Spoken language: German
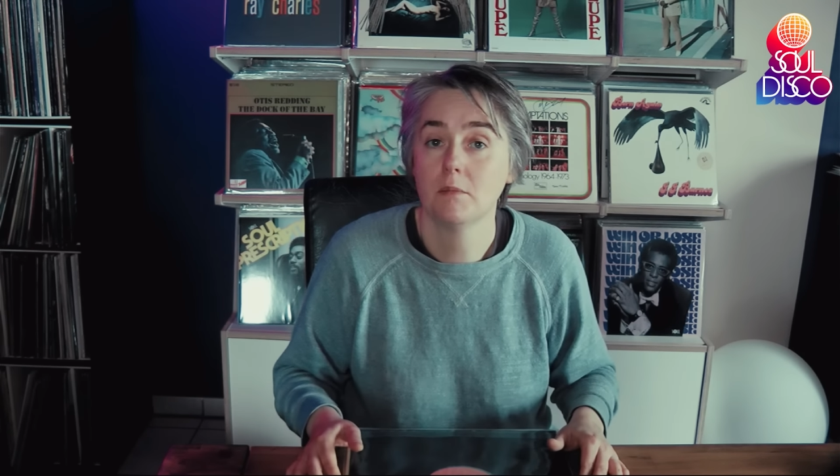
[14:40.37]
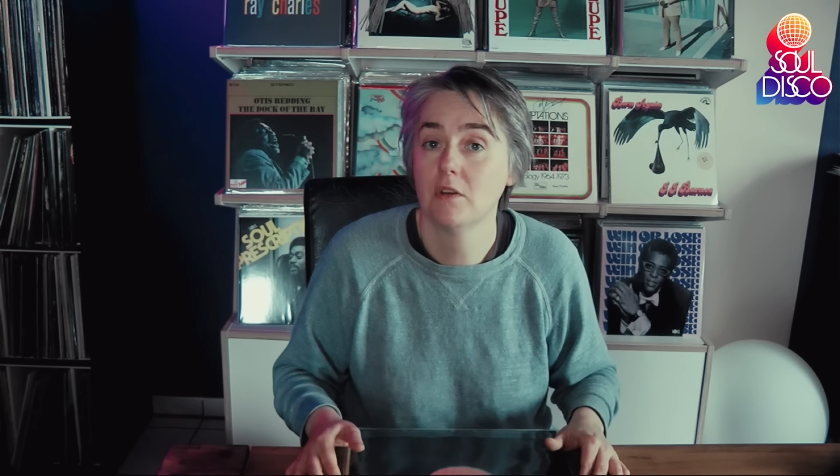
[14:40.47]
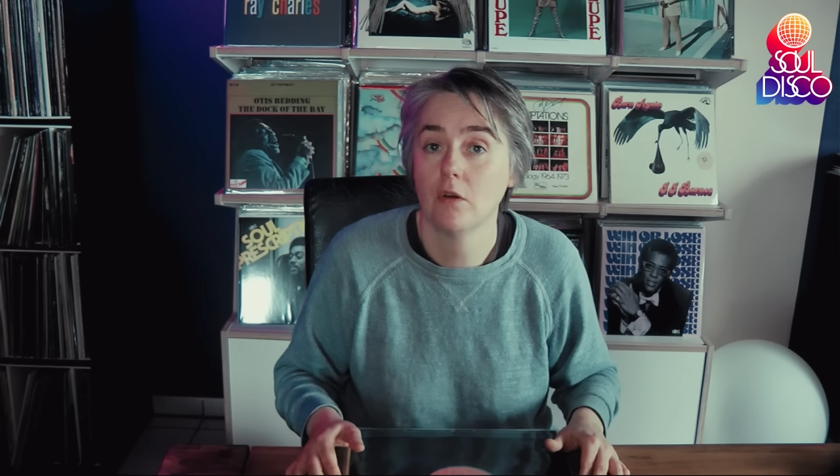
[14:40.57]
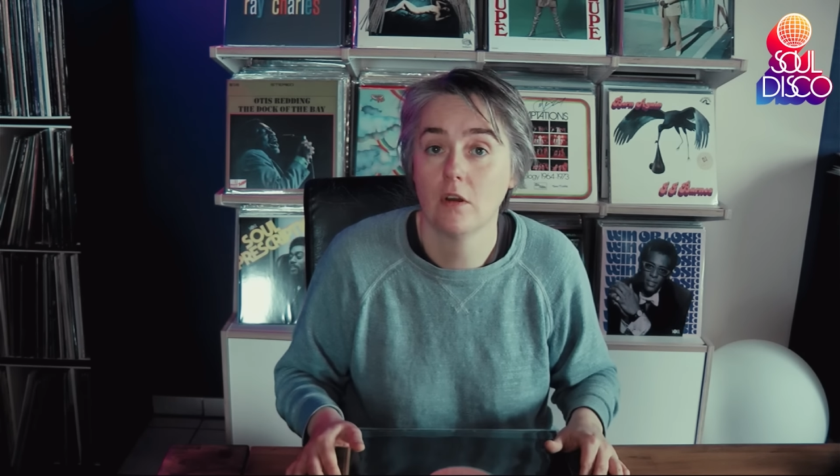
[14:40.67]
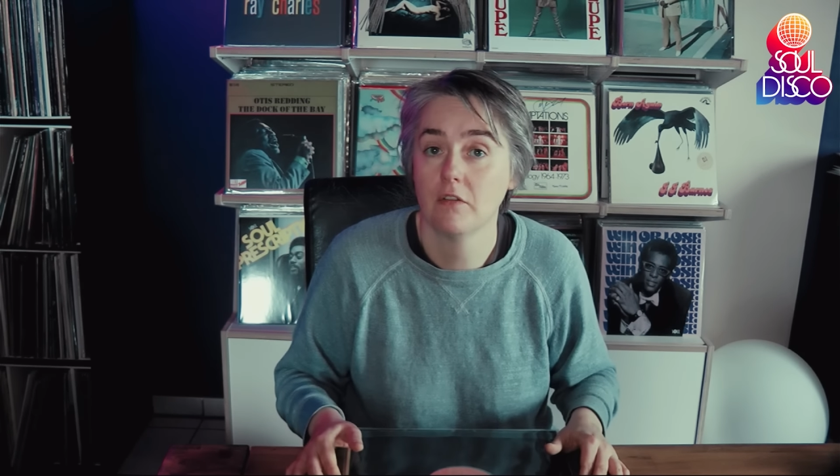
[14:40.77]

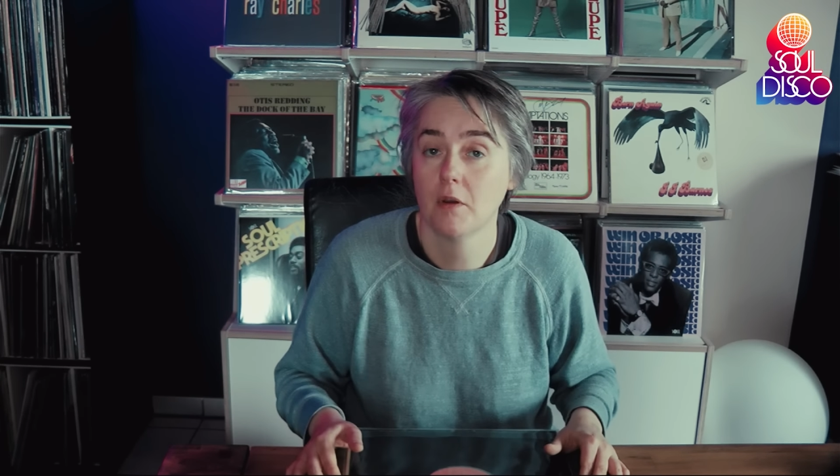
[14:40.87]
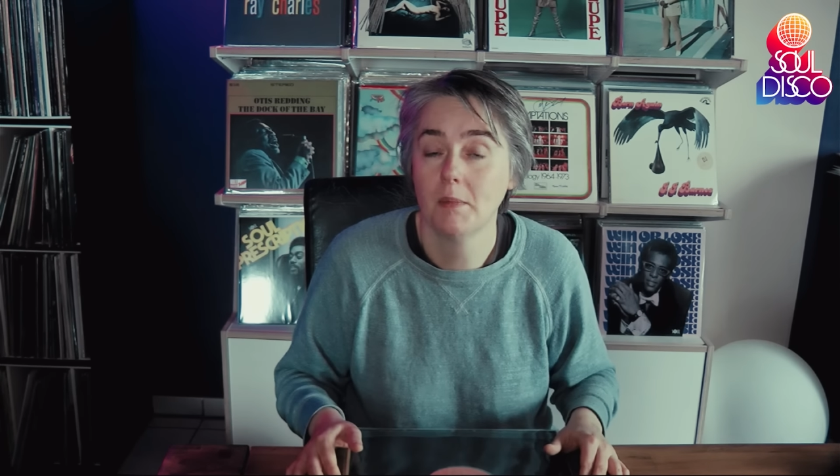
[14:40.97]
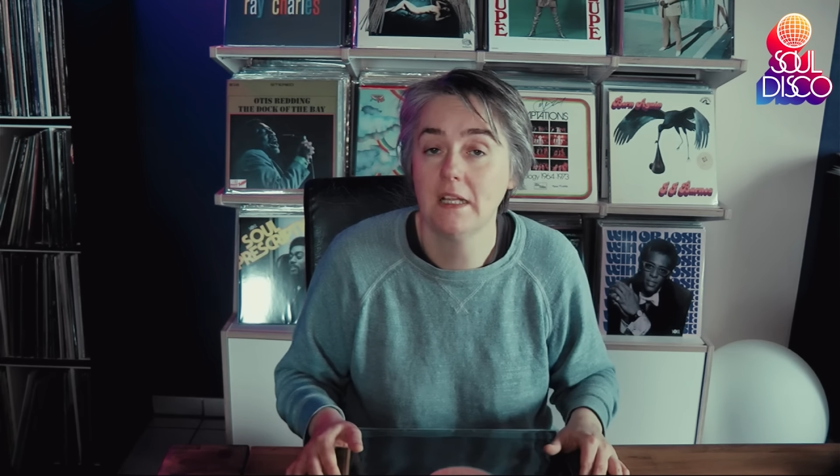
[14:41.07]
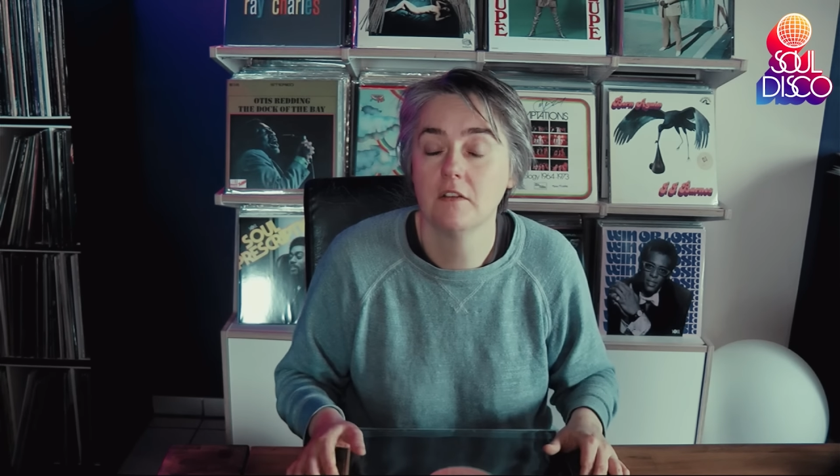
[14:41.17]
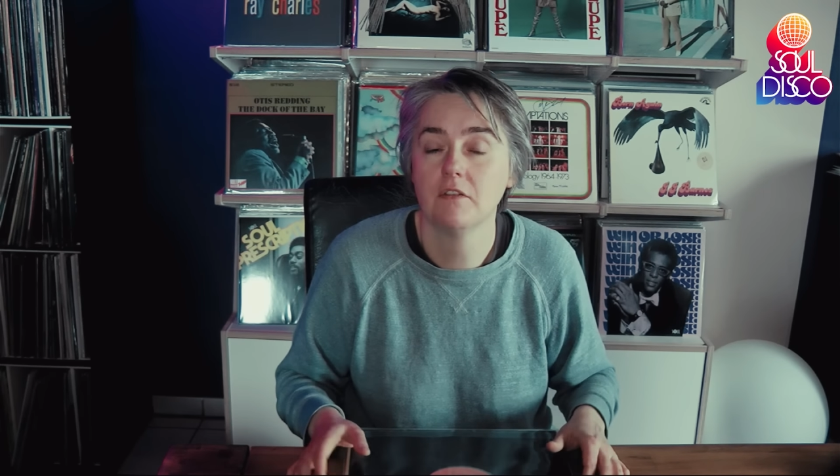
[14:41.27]
mit eurer
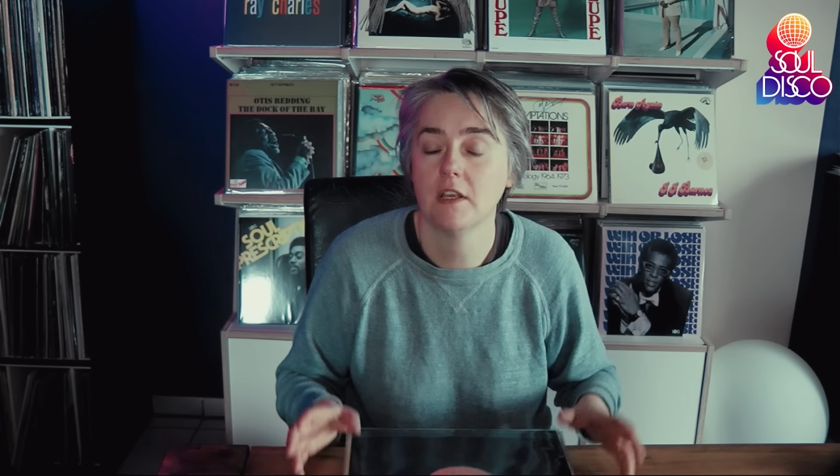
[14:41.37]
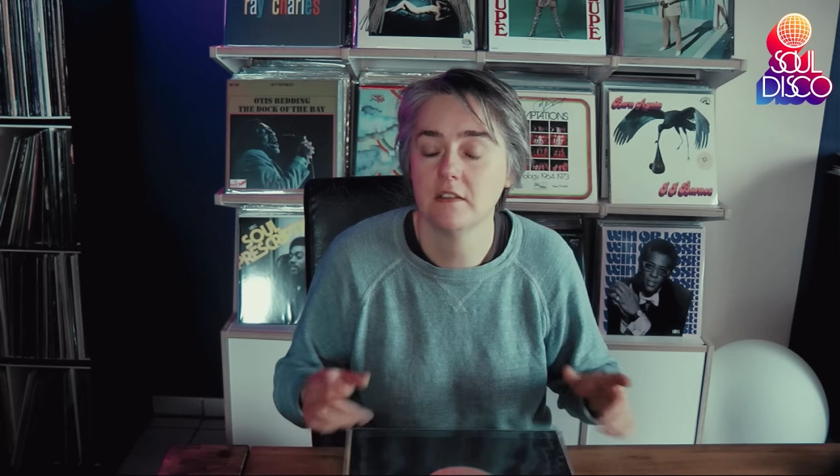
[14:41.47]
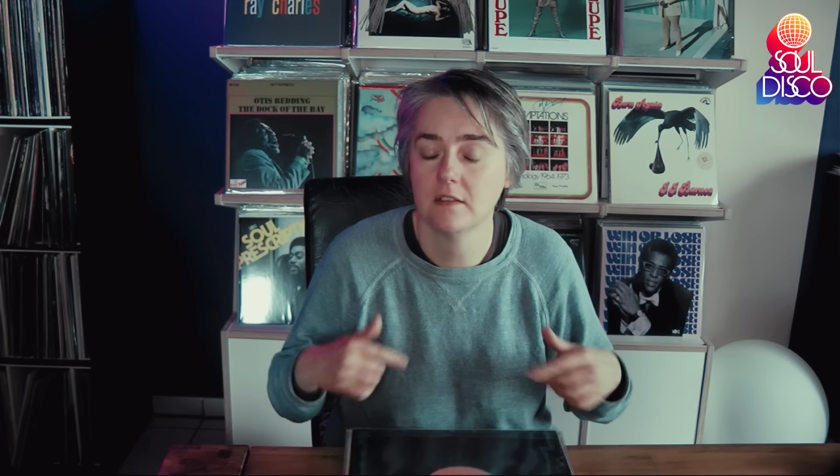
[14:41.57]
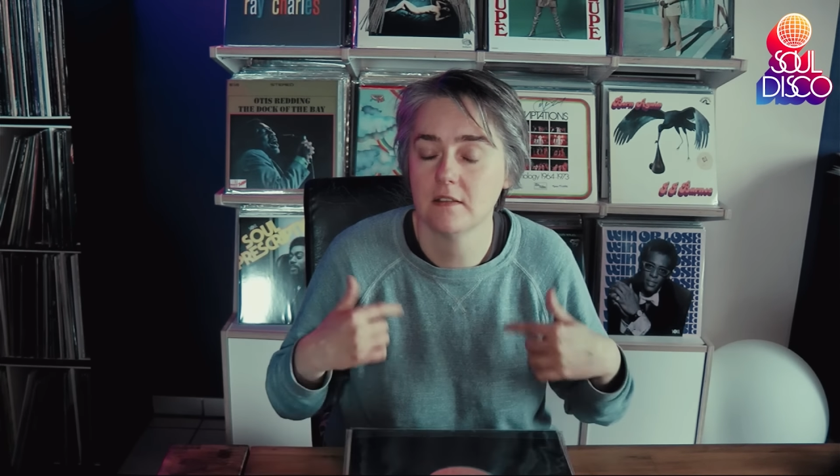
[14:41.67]
Familie, vielleicht